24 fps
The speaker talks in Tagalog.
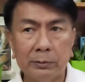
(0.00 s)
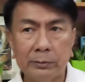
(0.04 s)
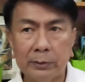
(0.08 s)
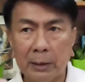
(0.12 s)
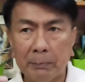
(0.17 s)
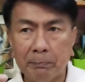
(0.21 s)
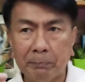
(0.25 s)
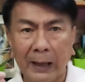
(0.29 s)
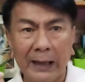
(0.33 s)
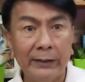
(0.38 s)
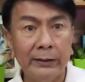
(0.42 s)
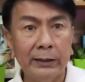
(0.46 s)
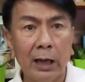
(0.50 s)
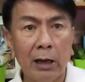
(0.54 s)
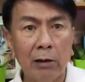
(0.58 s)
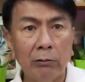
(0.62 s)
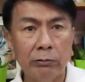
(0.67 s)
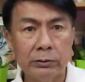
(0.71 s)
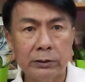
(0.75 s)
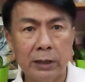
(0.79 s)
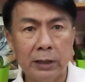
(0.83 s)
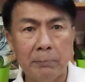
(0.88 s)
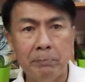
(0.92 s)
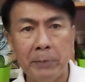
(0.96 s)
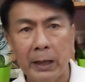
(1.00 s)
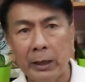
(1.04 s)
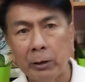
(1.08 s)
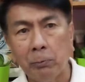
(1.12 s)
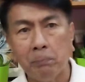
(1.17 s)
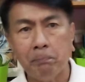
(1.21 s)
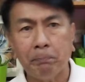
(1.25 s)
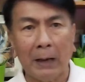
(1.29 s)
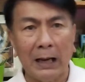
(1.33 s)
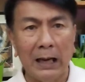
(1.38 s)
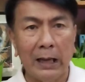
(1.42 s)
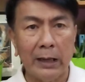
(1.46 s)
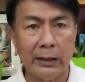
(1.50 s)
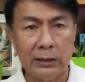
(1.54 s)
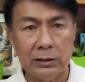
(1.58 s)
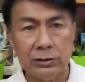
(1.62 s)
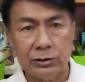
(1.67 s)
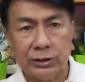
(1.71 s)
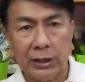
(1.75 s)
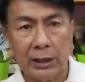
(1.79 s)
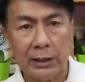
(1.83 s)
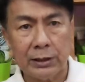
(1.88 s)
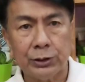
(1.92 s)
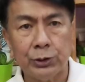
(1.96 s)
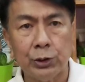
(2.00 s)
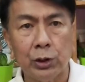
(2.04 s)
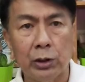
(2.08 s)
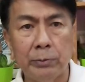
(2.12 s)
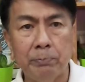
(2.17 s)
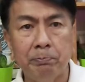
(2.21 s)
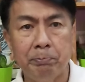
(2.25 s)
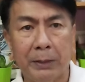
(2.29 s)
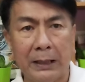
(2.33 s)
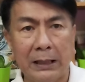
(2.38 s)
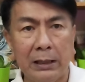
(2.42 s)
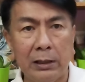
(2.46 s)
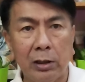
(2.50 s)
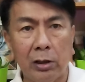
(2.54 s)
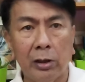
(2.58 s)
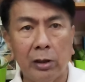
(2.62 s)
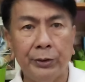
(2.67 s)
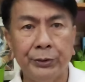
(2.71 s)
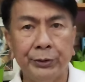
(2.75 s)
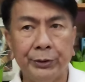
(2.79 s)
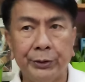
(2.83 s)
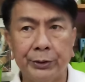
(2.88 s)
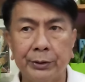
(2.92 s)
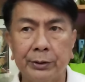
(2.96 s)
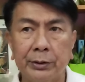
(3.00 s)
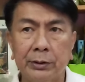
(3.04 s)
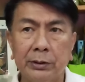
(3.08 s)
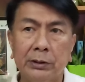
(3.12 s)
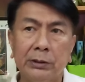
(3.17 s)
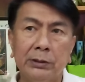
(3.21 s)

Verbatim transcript: na find out na meron palang insertion, bilyon.